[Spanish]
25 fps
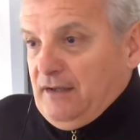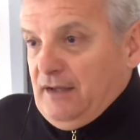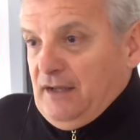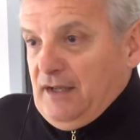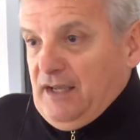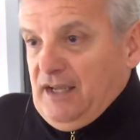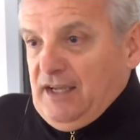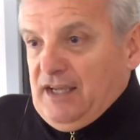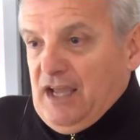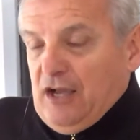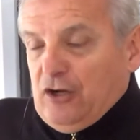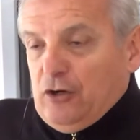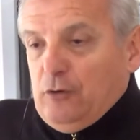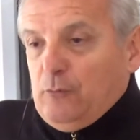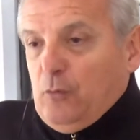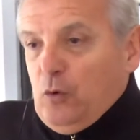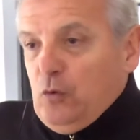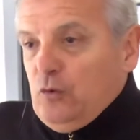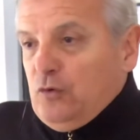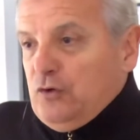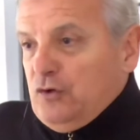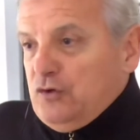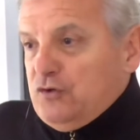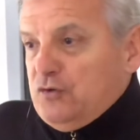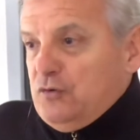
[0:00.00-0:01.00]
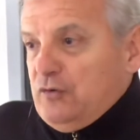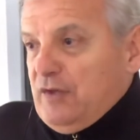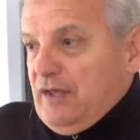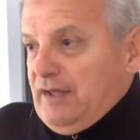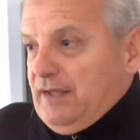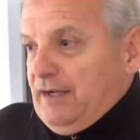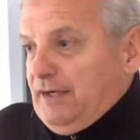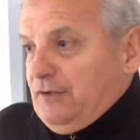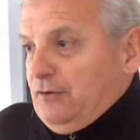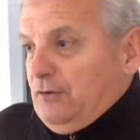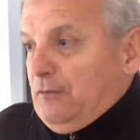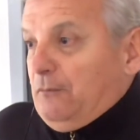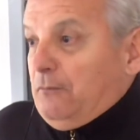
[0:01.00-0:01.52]
y que como uno
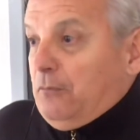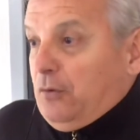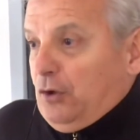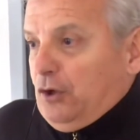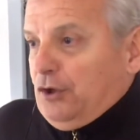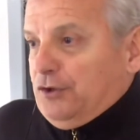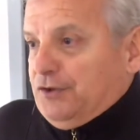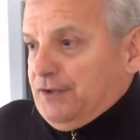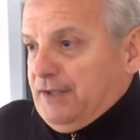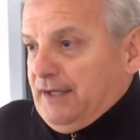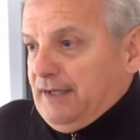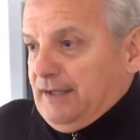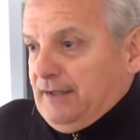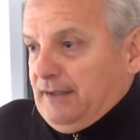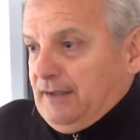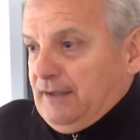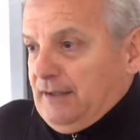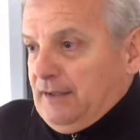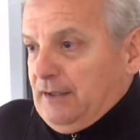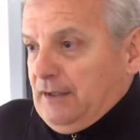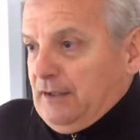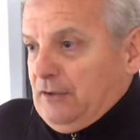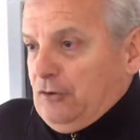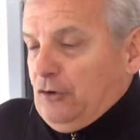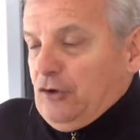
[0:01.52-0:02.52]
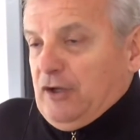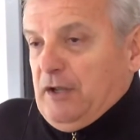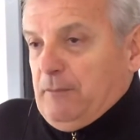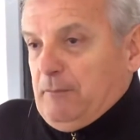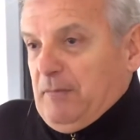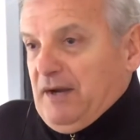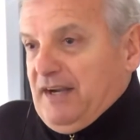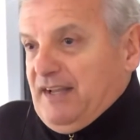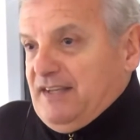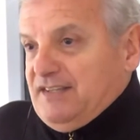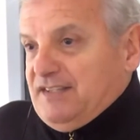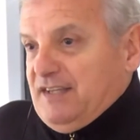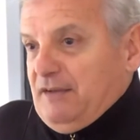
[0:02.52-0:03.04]
ciudadano vota lo que
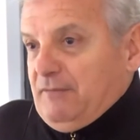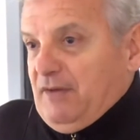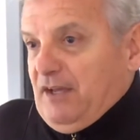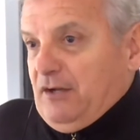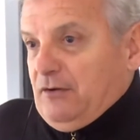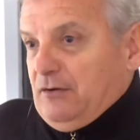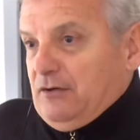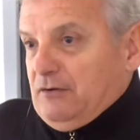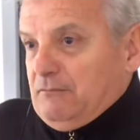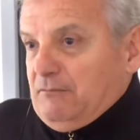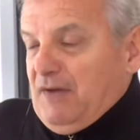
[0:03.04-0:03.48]
parece mejor,